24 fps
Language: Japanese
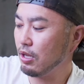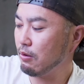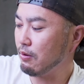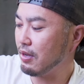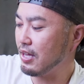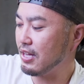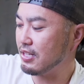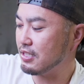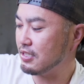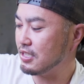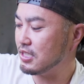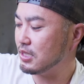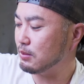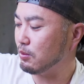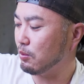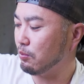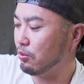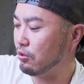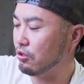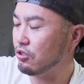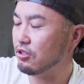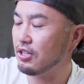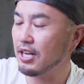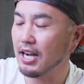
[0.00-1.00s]
れはいつも
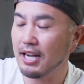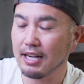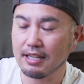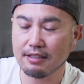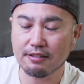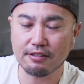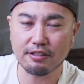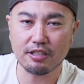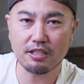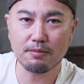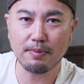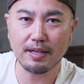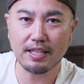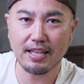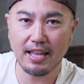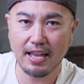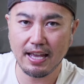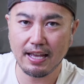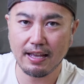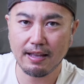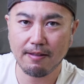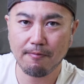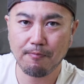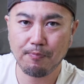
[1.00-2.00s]
僕が車で